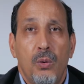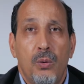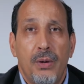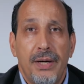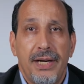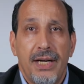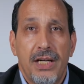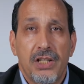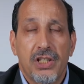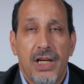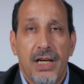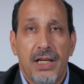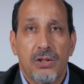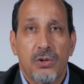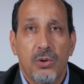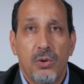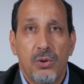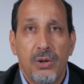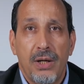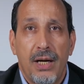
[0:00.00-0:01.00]
والنجاة
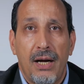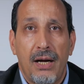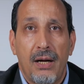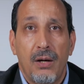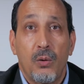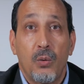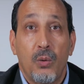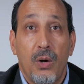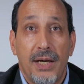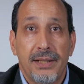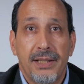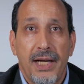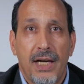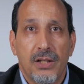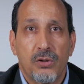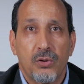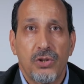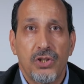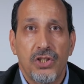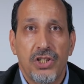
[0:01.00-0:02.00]
هنا واضحة
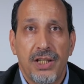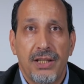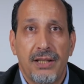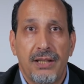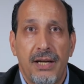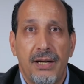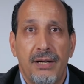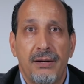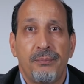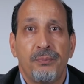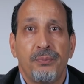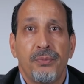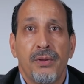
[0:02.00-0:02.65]
جدا